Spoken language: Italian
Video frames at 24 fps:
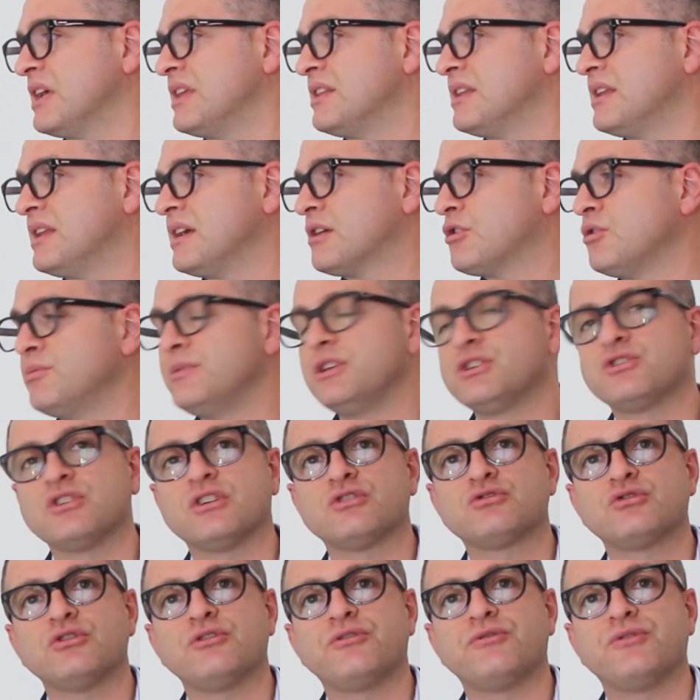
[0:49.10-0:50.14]
tendine comincia a
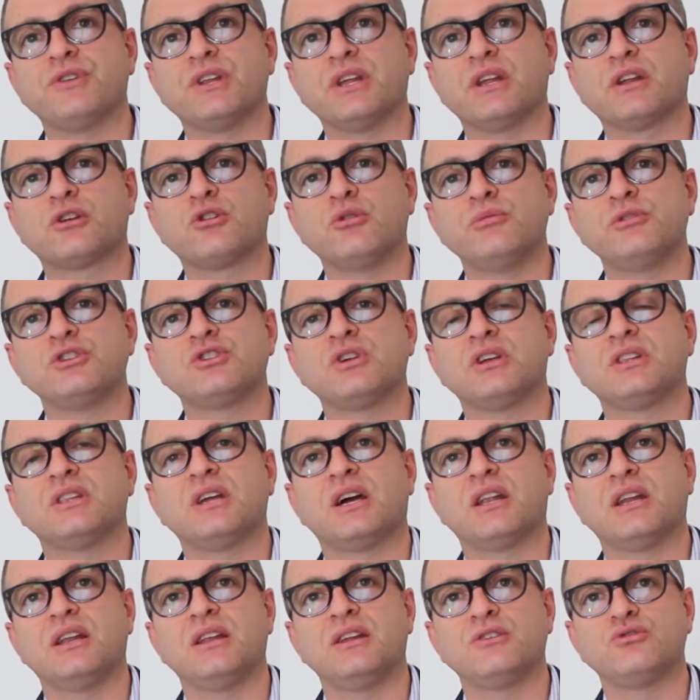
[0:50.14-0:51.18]
soffrire, comincia a
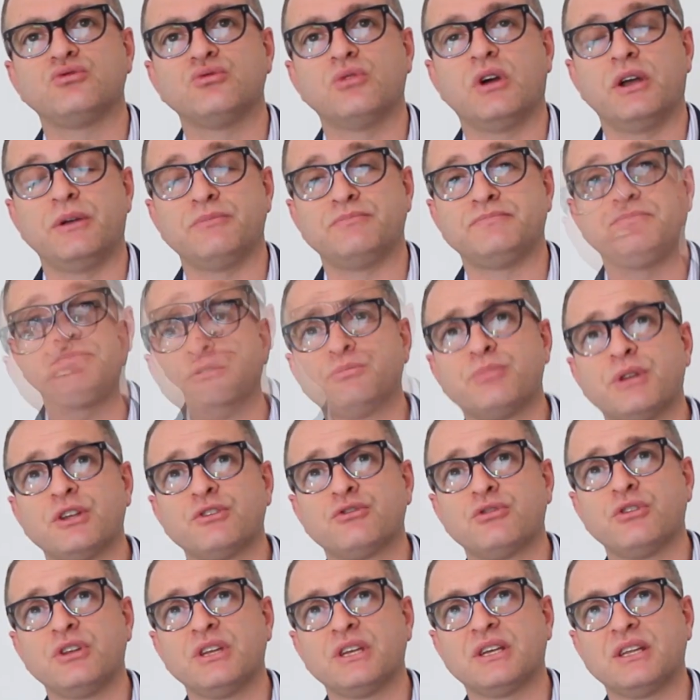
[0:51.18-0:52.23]
dare le sue
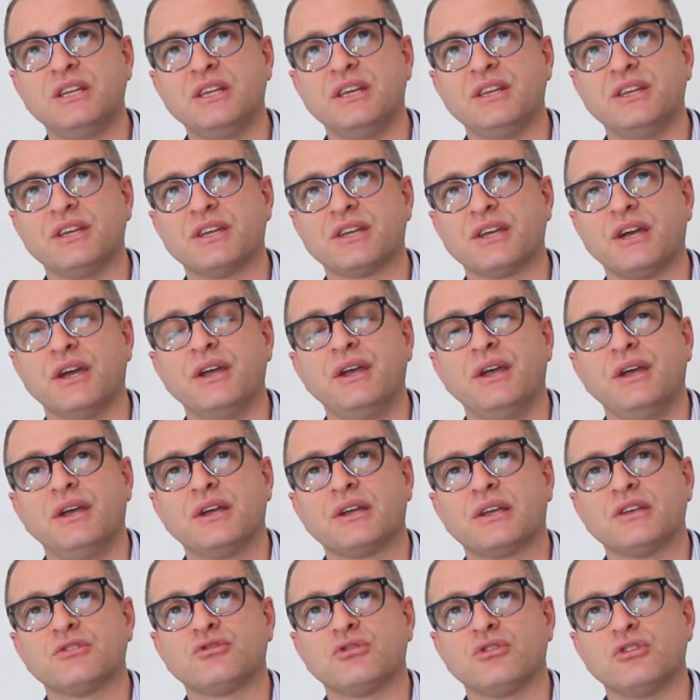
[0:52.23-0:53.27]
espressioni cliniche,
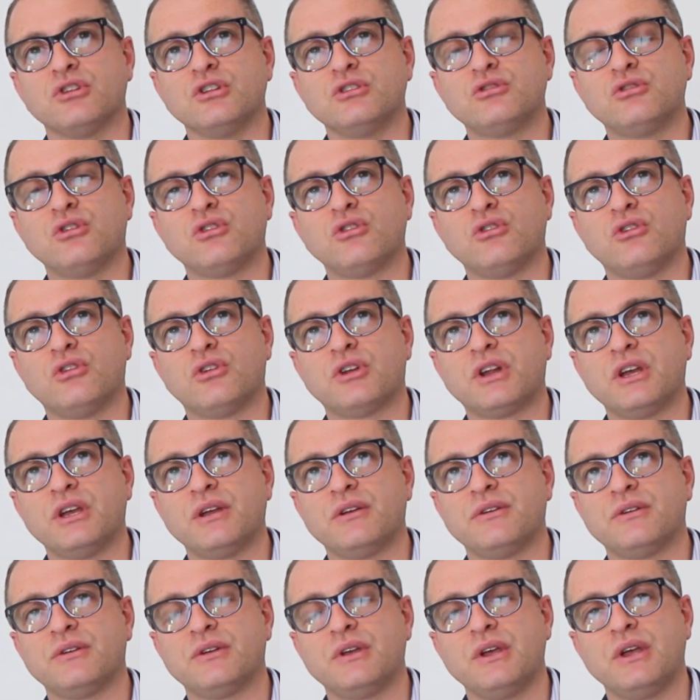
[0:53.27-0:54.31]
che sono il
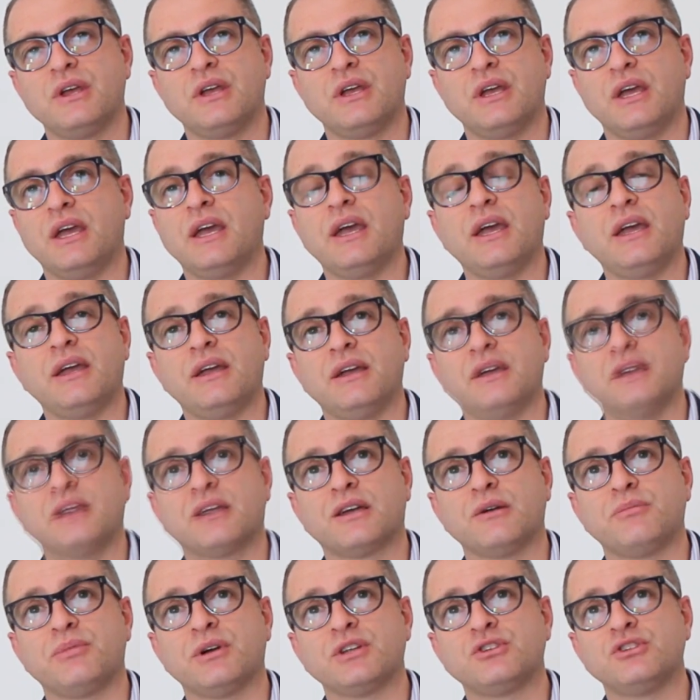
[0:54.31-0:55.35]
dolore, è
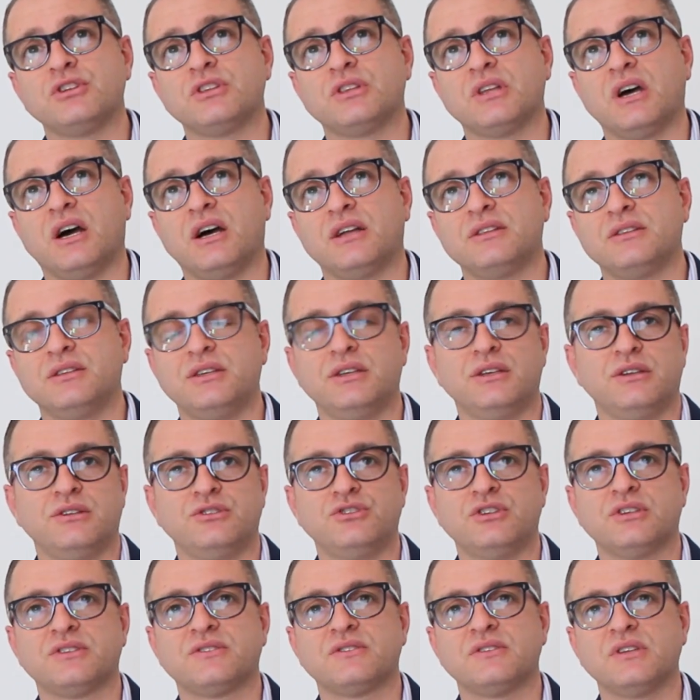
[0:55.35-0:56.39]
l'incapacità di
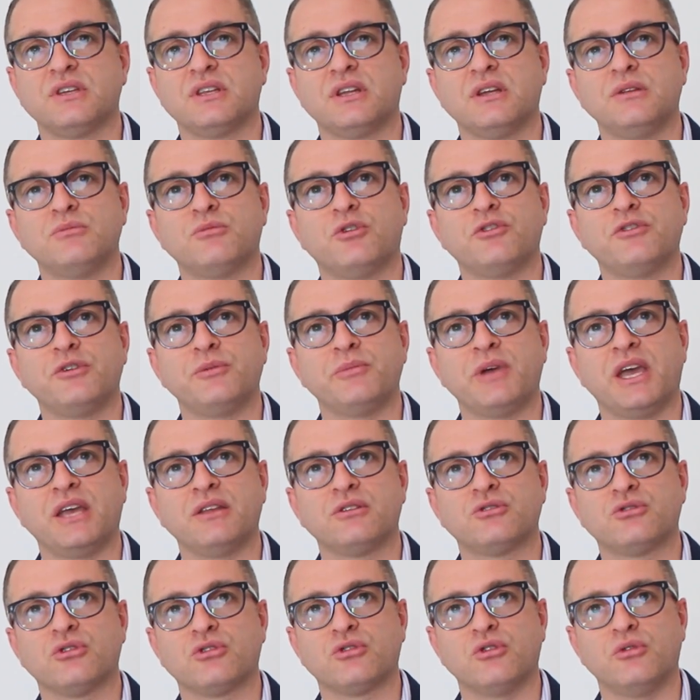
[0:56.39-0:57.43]
gestire il
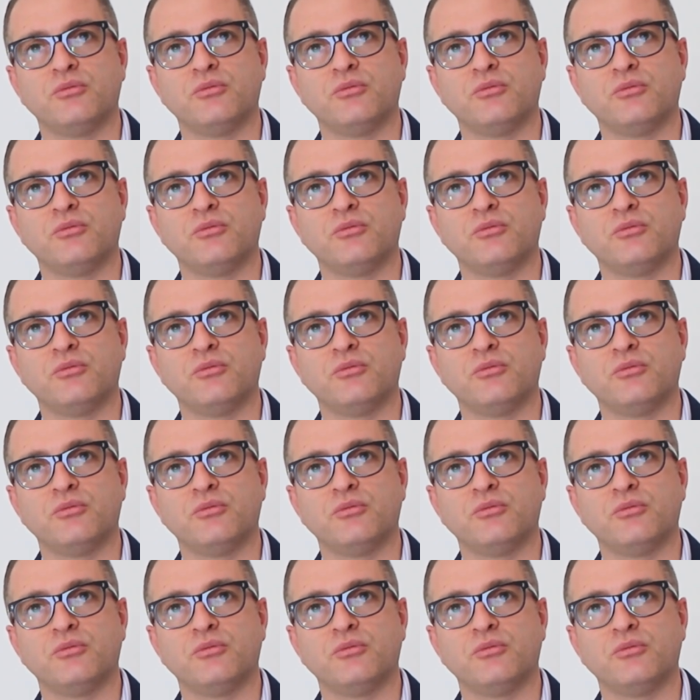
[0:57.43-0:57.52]
movimento